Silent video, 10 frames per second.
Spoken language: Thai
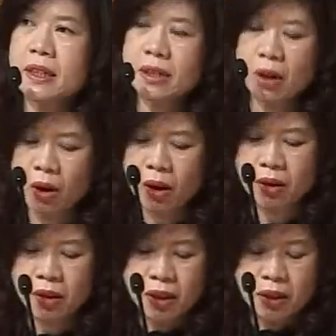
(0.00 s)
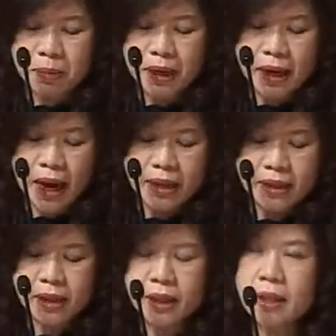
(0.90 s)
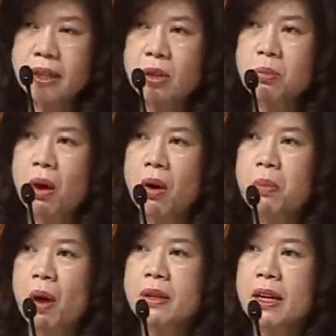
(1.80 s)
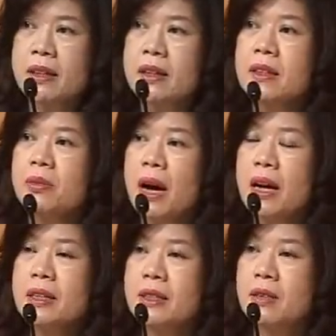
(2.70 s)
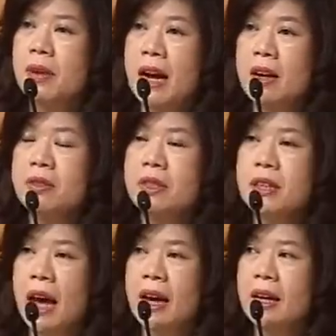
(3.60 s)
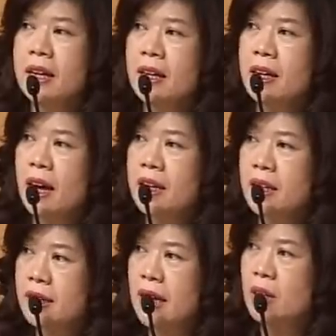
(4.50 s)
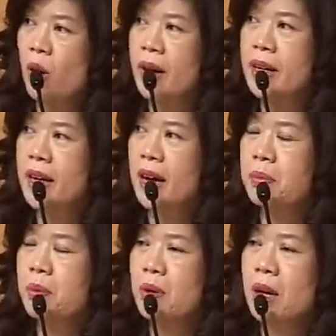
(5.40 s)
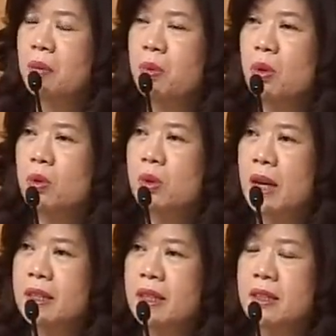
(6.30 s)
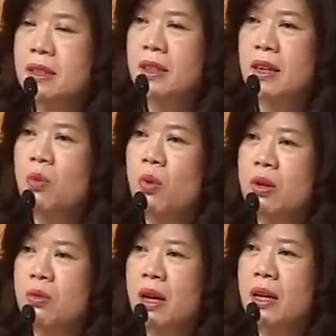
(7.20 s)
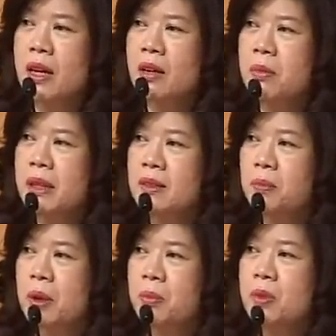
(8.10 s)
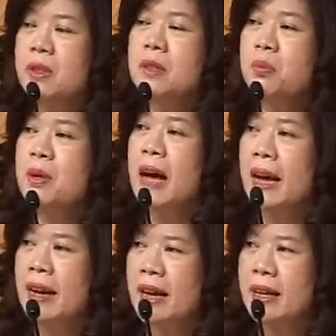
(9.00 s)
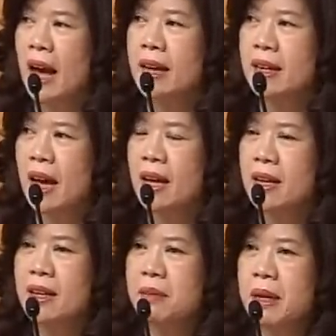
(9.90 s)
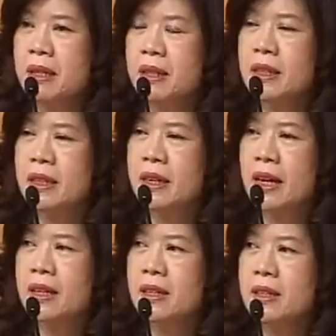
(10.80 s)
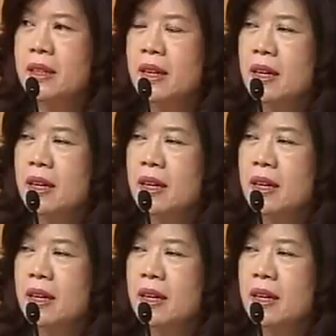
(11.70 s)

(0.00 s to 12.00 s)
ดนี่ก็เป็นอะไรที่ต้องบอกว่าบล็อกเทรดก็คือว่าเวลาเขาซื้อขายอันนี้เรียนก่อนนะคะผู้ลงทุนอาจจะกังวลว่าเขามาเป็นผู้ซื้อผู้ขายรายใหญ่เนี่ยมันจะเกิดอะไรขึ้น